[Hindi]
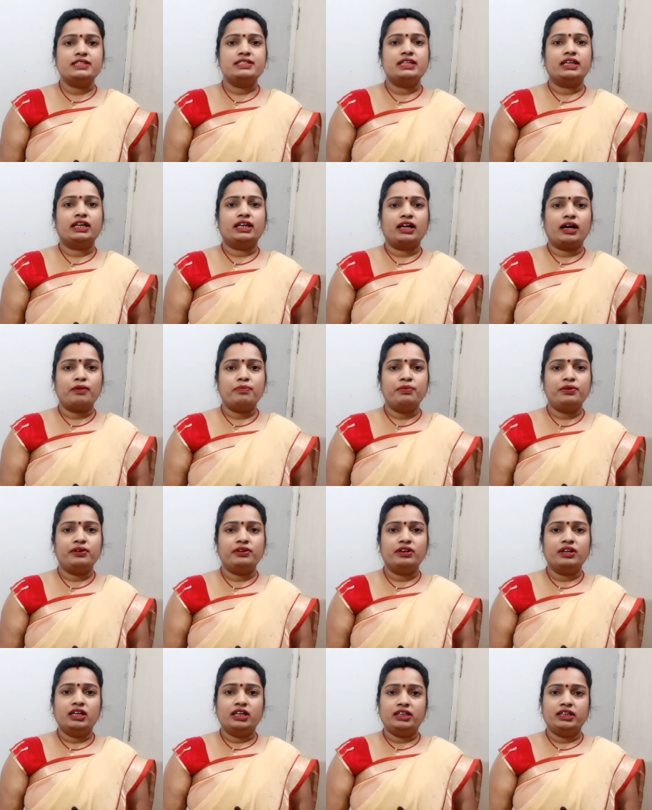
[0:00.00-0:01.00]
किसी
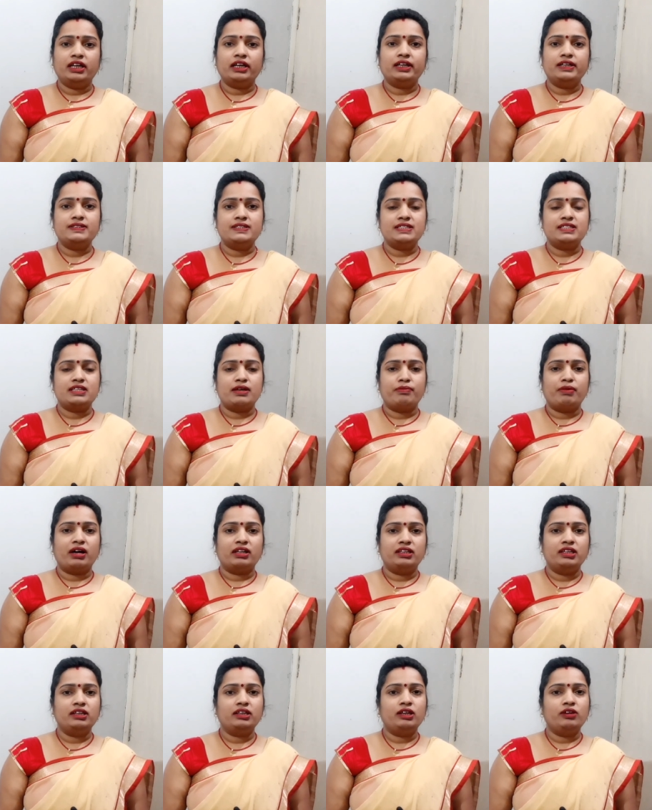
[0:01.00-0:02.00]
कब्र या किसी
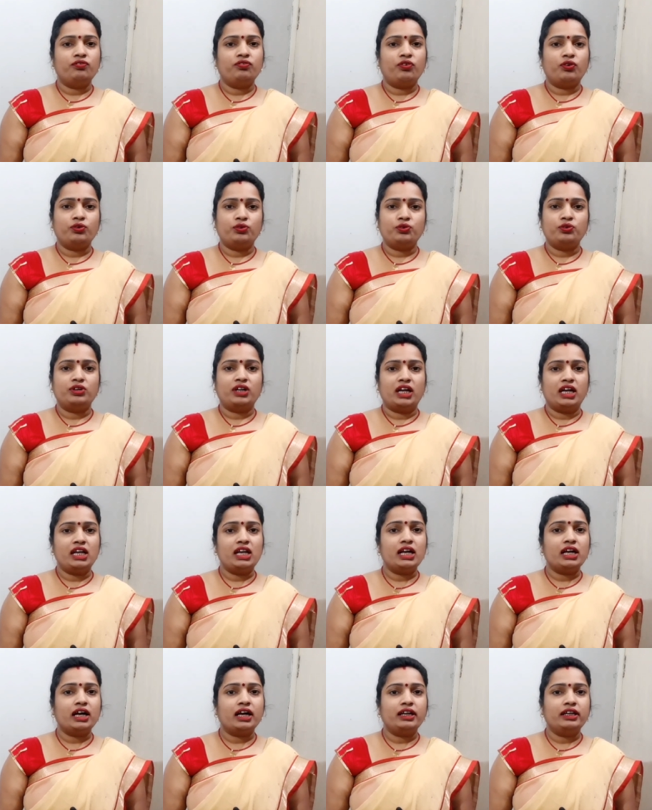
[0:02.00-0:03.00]
समाधि की फ़ोटो
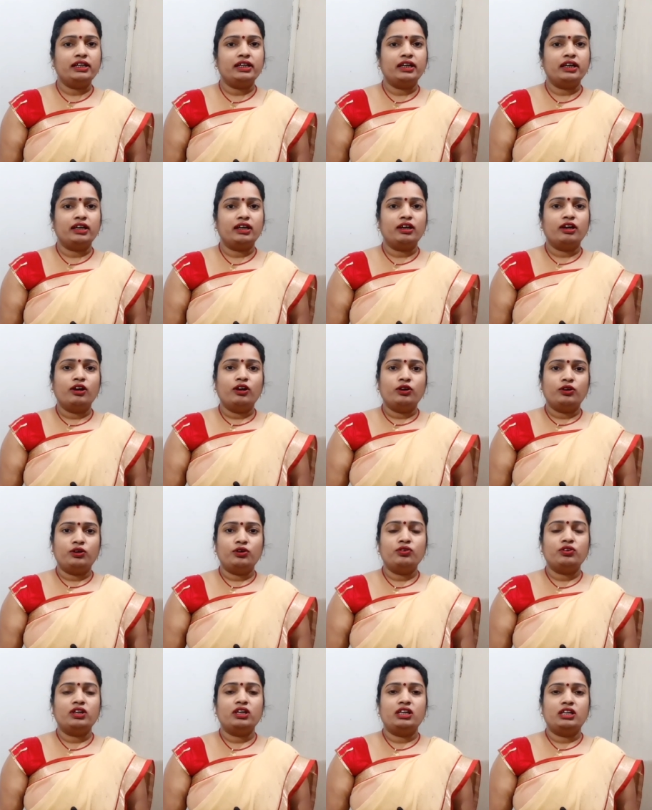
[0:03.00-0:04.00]
नहीं लगानी है
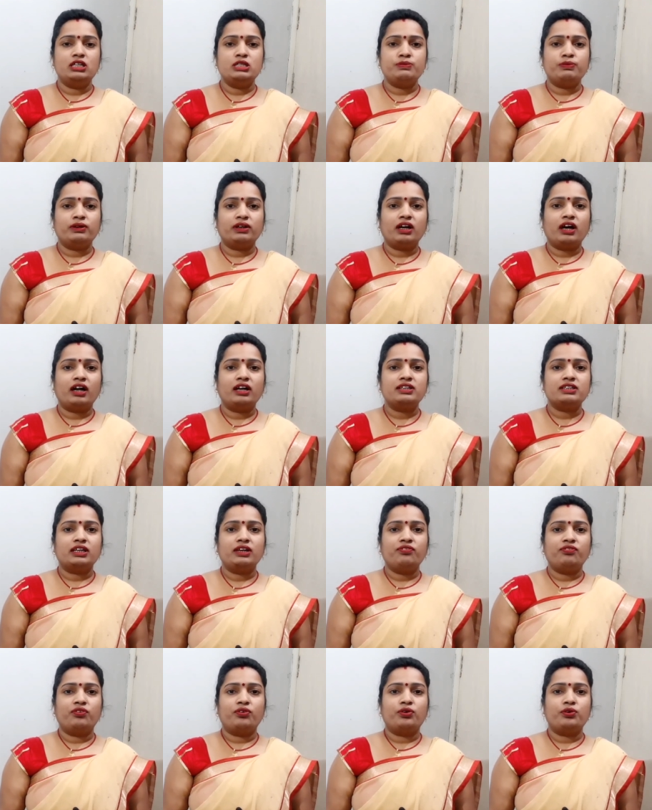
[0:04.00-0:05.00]
क्योंकि इस प्रकार
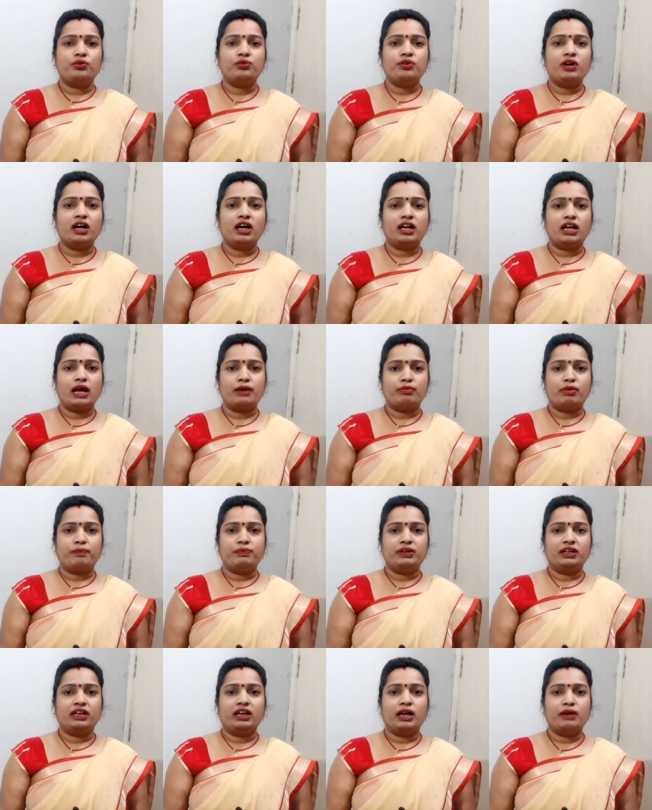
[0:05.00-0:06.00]
की फ़ोटो अगर आप
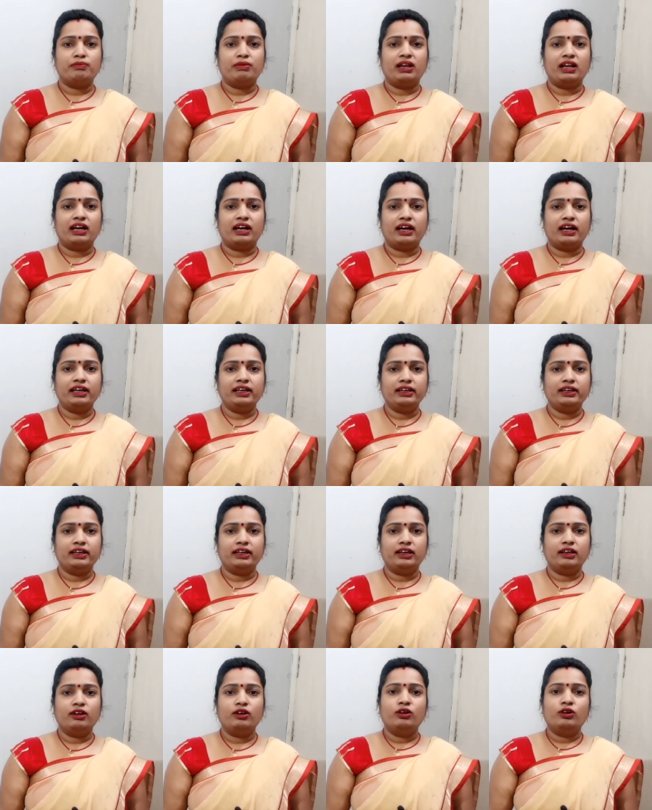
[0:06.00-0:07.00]
अपने घर में
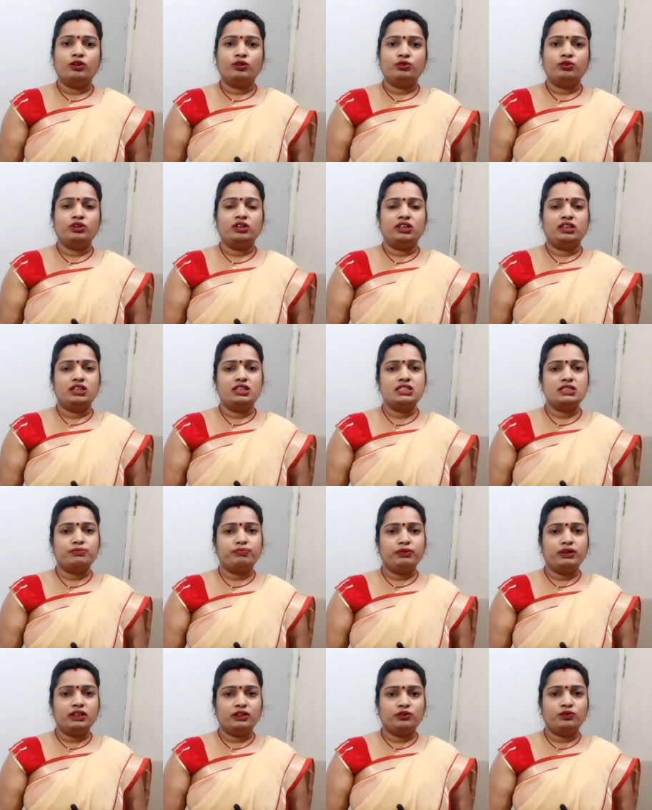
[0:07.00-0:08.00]
लगाएंगे तो
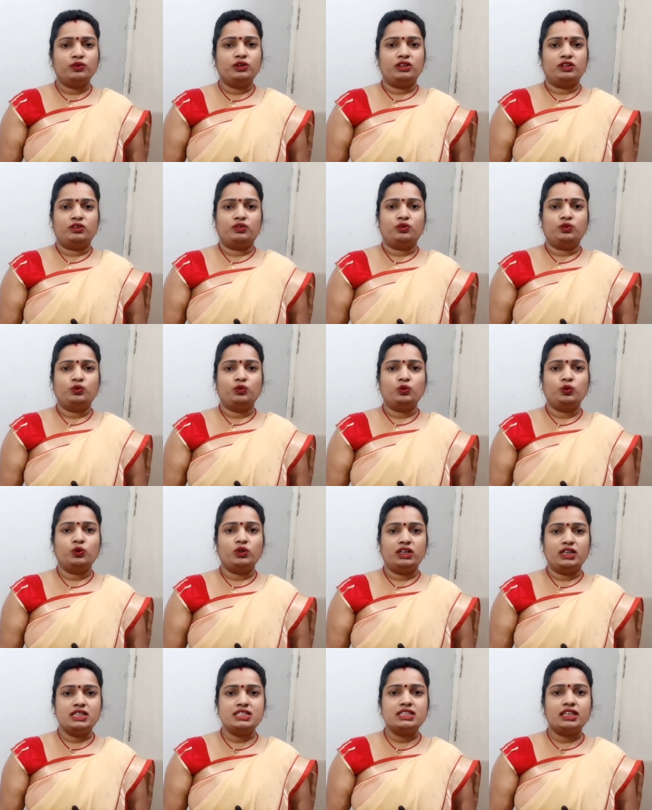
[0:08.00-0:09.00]
इस तो
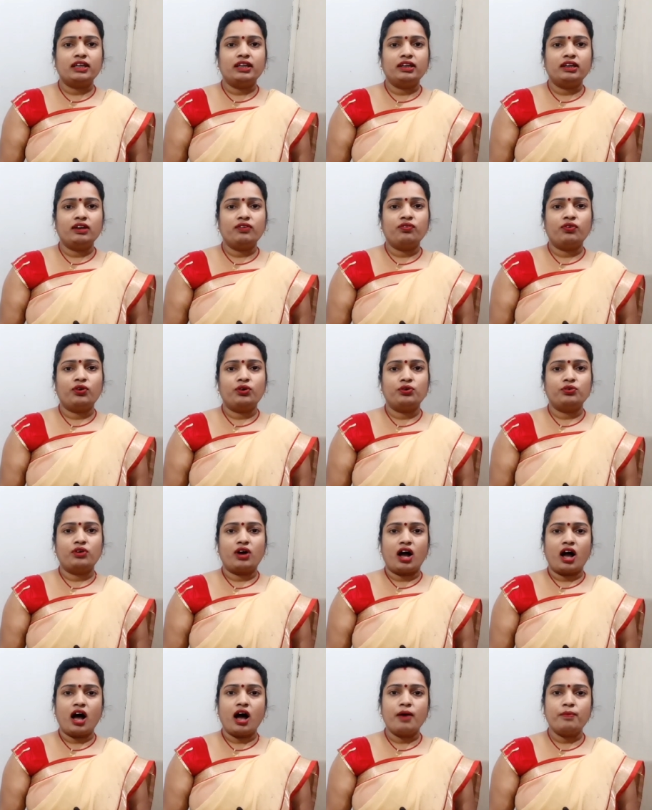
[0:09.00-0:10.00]
तो इस तरह की फ़ोटो
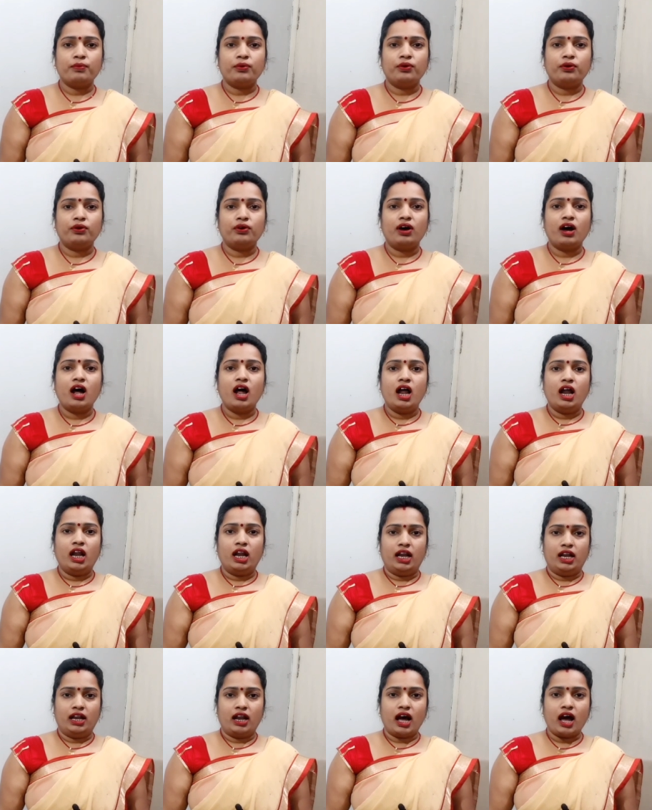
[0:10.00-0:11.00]
आपको
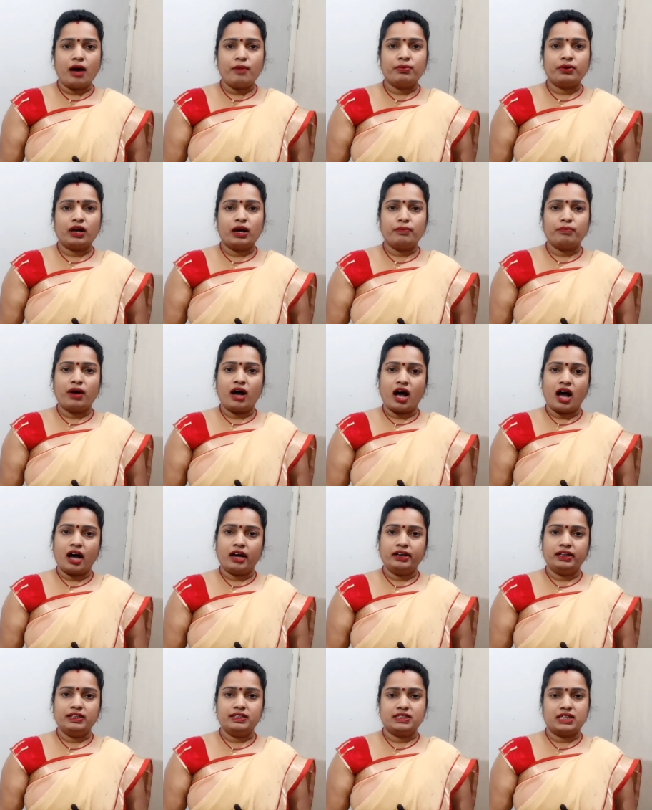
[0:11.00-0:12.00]
लाभ कम
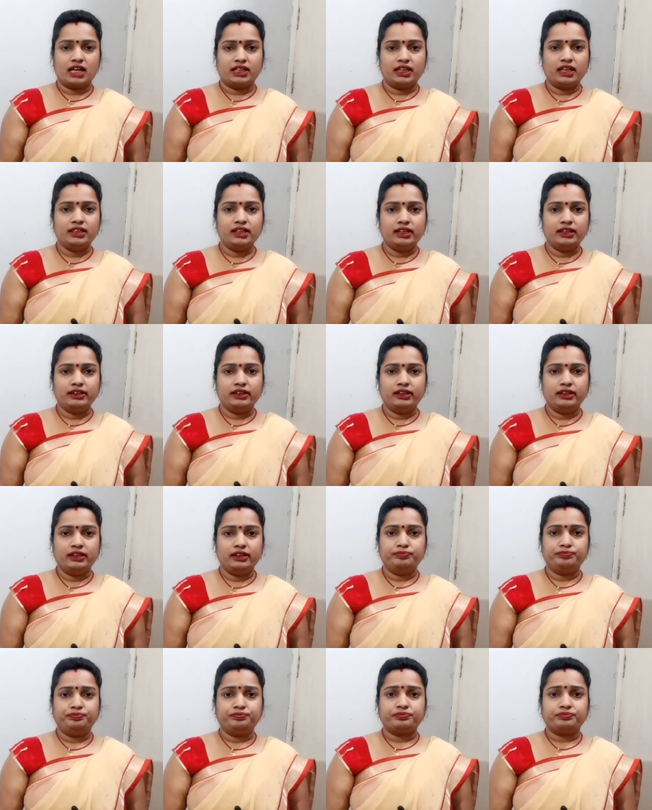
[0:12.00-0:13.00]
हानि ज़्यादा देंगी